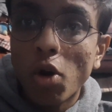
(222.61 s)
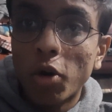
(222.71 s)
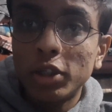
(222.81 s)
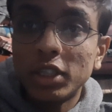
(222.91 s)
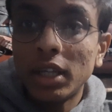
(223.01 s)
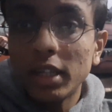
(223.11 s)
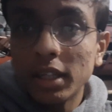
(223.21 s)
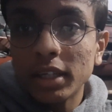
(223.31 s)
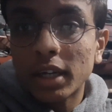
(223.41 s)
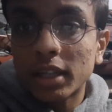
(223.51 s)
और जल्दी
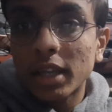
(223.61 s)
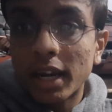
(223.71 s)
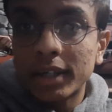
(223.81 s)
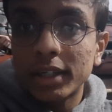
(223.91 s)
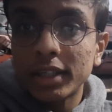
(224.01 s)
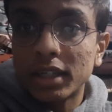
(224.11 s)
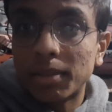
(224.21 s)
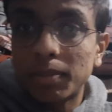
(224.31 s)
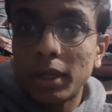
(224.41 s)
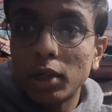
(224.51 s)
जल्दी करते एडिटिंग
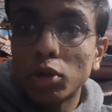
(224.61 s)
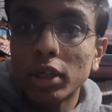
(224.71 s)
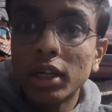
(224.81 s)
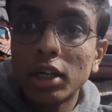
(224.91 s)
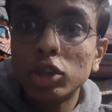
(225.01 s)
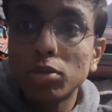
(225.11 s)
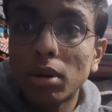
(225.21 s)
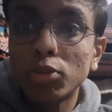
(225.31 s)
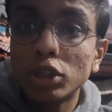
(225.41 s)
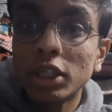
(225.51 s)
कंप्लीट क्योंकि कल
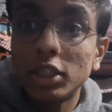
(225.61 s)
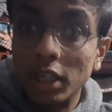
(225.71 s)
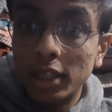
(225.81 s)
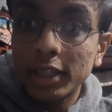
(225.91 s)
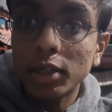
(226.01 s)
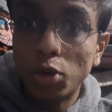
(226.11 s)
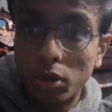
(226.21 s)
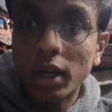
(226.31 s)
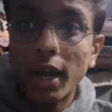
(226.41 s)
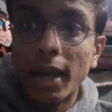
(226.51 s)
सुबह मुझे जल्दी
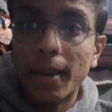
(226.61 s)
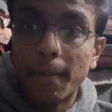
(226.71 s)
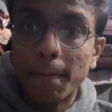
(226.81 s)
उठना है